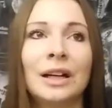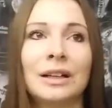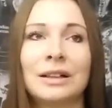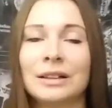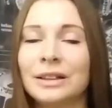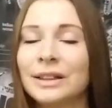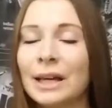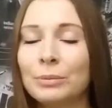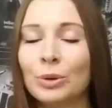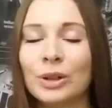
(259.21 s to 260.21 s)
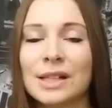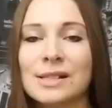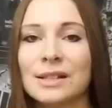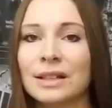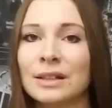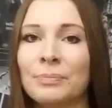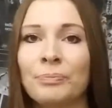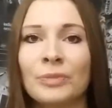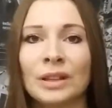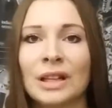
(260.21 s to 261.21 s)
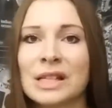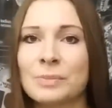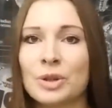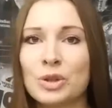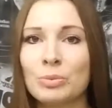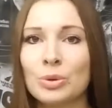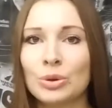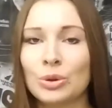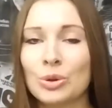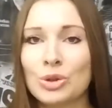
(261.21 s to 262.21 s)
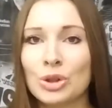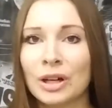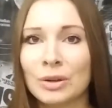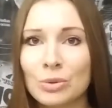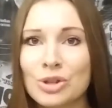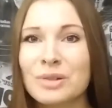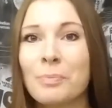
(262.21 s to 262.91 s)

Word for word: а, не дай бог, если анализ мочи будет не очень хороший